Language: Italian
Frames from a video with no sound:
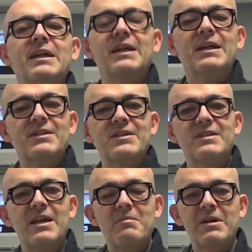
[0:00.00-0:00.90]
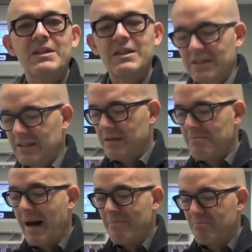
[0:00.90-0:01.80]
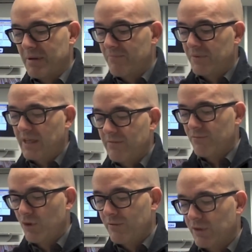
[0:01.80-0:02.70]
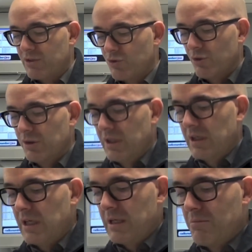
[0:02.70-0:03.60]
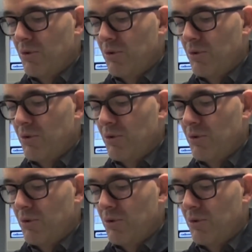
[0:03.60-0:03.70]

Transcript: eh, sistema di mappe che volevo adesso eh,